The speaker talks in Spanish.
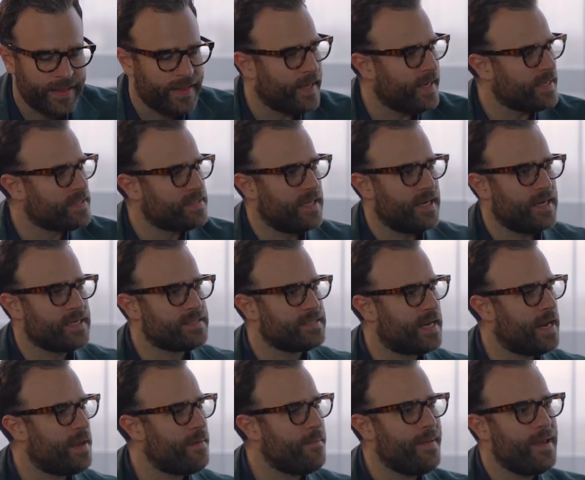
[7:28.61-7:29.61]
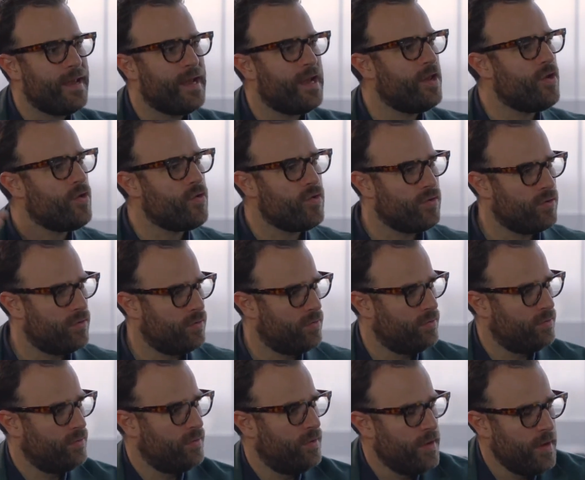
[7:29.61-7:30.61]
críticas tienes en Emil y
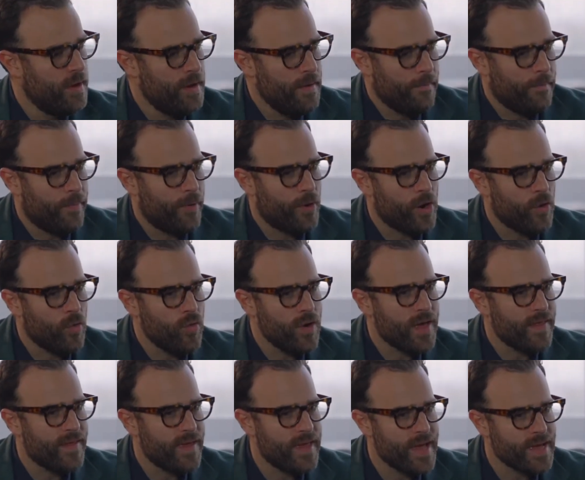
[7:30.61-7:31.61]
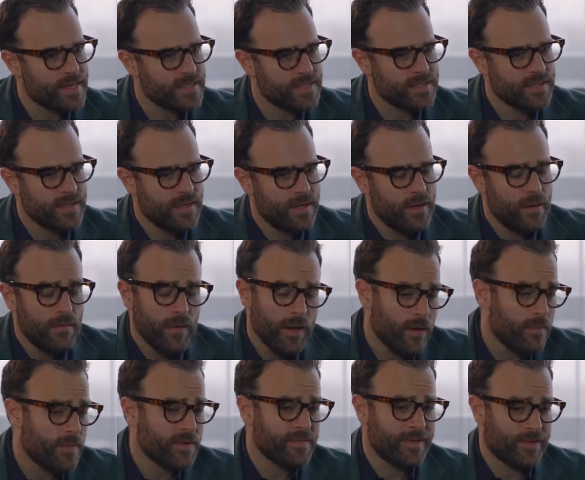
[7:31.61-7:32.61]
uno, pero alguna de ellas,
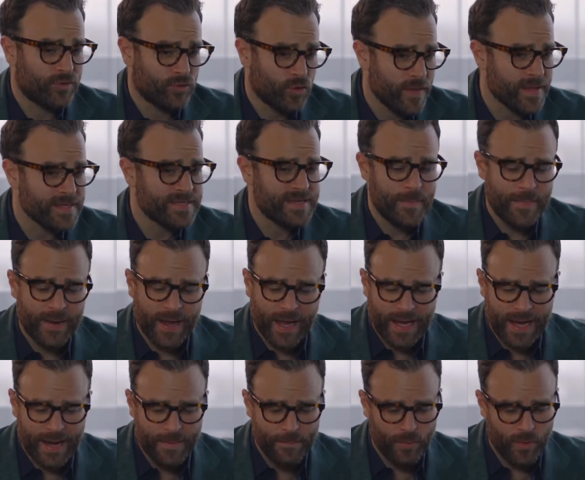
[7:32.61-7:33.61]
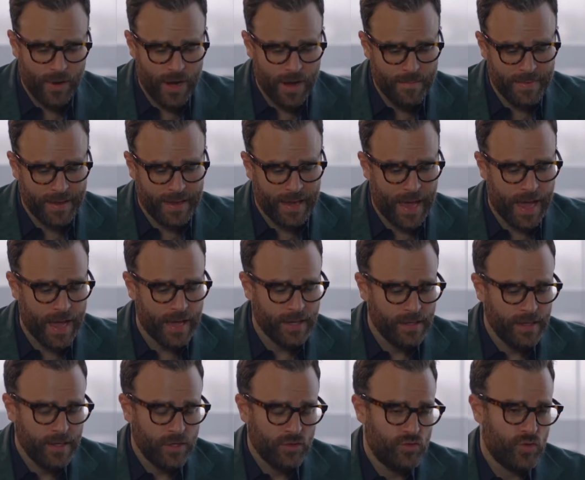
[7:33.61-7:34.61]
bueno, más bien todas siempre generan
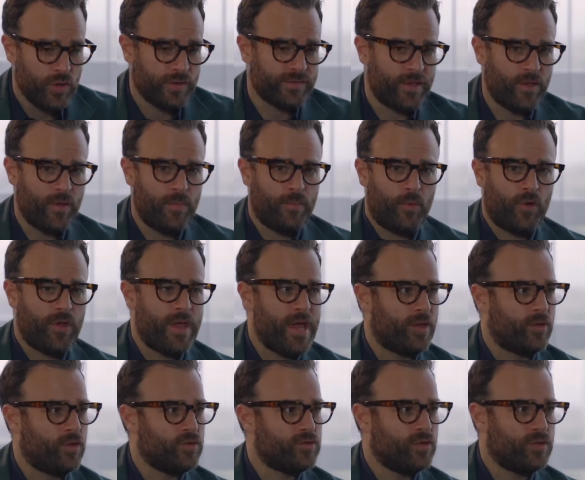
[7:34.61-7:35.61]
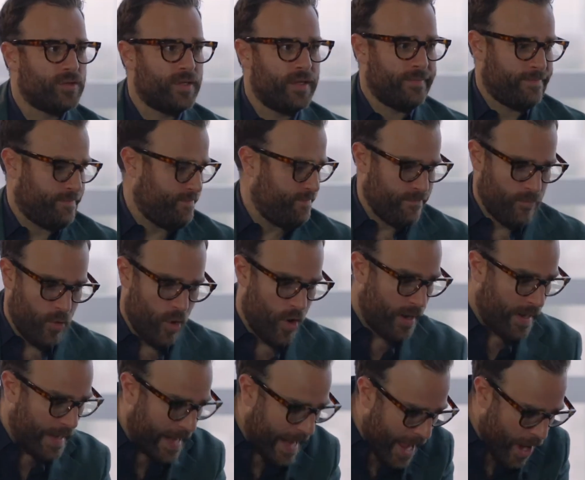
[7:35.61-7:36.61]
polémica. Yo he estado en proyectos donde
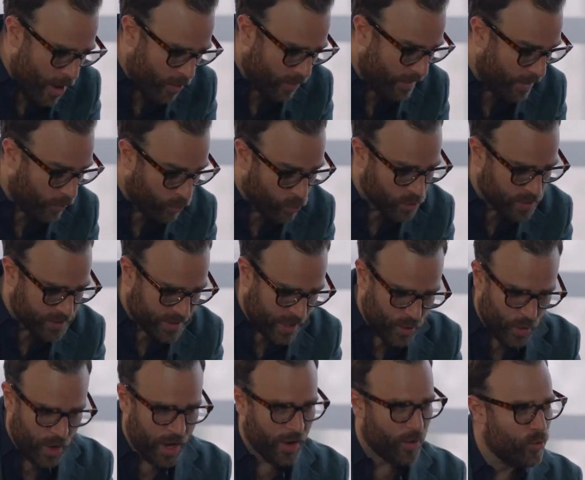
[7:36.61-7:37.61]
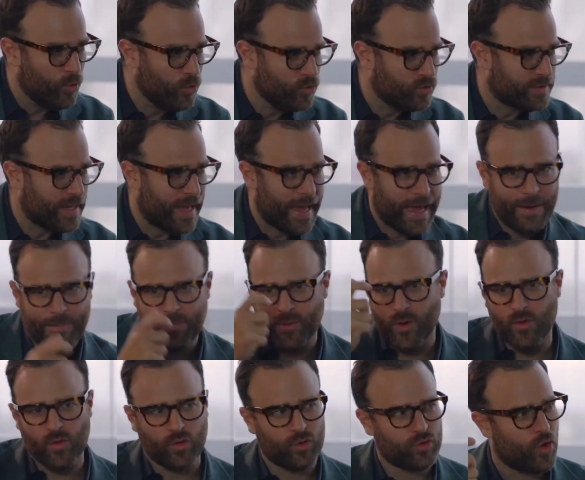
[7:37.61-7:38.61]
voy, leo y le gusta, no le gusta,
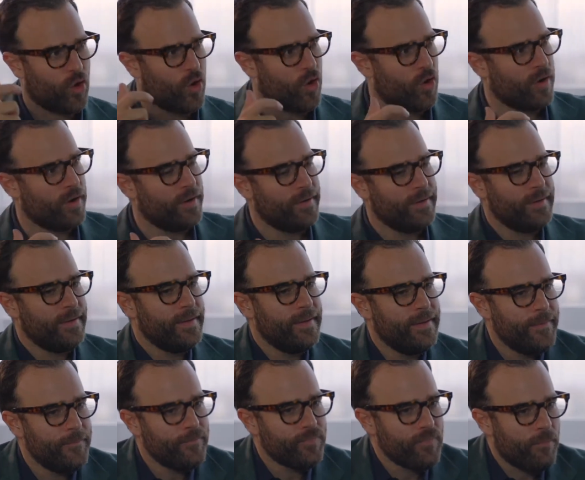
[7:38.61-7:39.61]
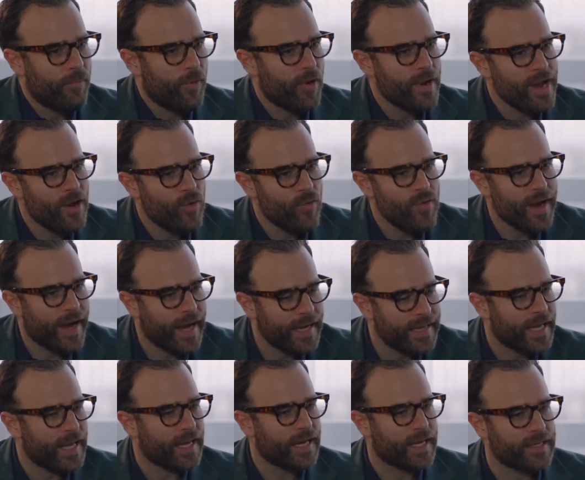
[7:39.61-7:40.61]
el productor. ¿Pero hay
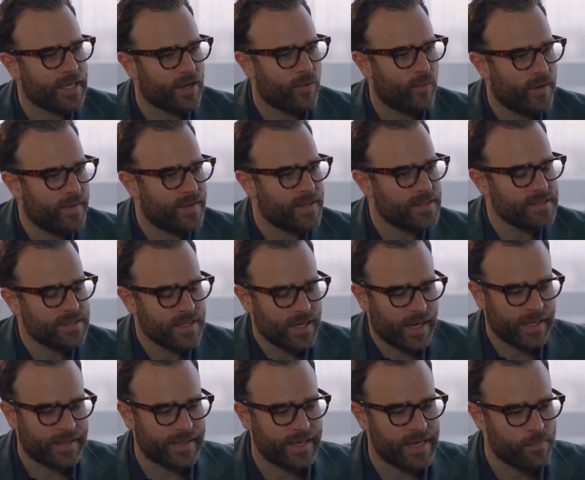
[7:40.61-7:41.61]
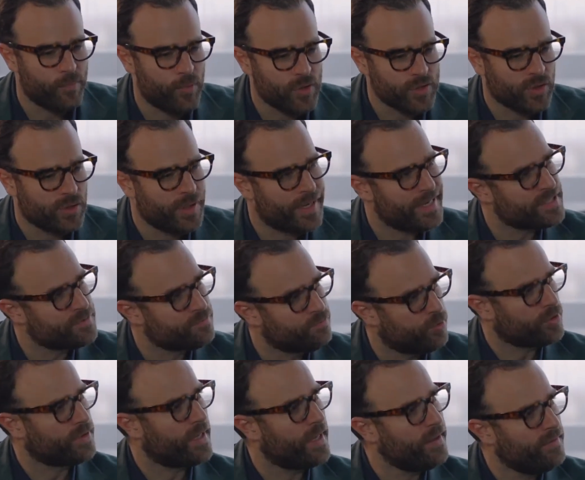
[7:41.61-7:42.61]
alguna crítica que te acuerdes que te haya puesto en
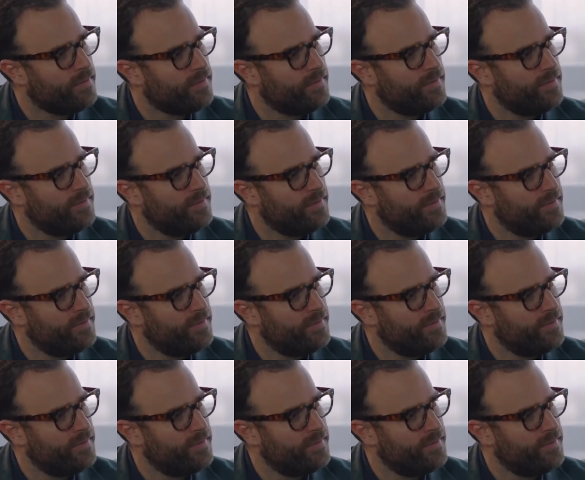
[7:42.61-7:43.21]
el spotlight?